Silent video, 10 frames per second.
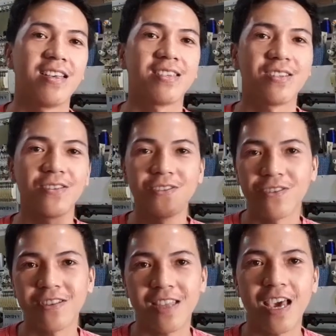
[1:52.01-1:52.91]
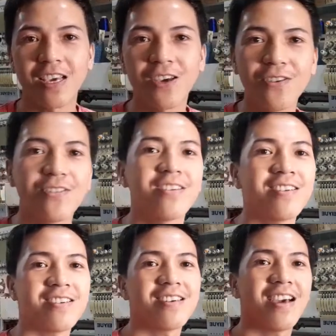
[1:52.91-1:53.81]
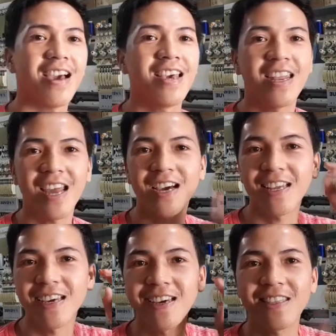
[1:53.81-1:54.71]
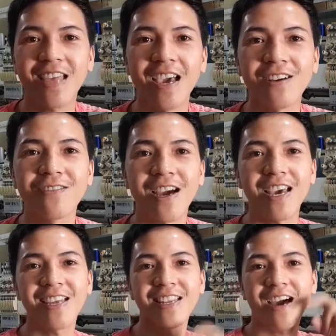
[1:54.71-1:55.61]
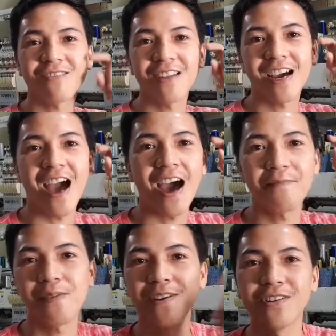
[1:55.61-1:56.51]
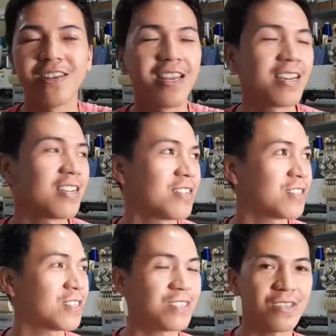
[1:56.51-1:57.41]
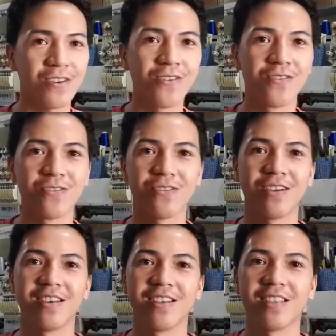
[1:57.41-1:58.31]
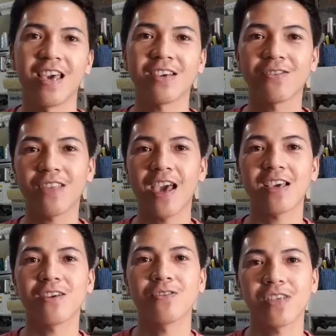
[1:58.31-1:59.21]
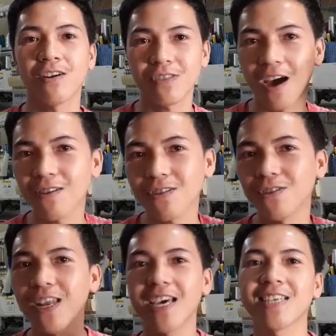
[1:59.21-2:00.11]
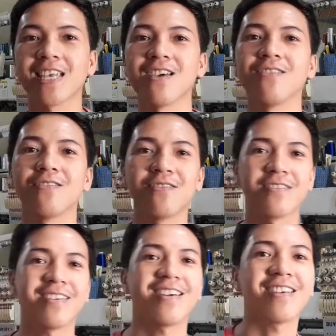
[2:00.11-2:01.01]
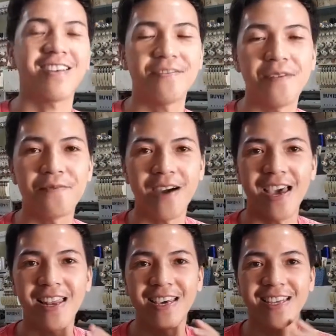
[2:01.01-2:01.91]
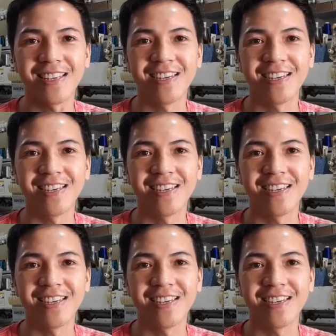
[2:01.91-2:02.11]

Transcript: So, thank you. Ayan ang hinihintay ko kaya hindi ako nag-a-upload. So, thank you, thank you. Shout out uli sa iyo, Ma'am Eileen.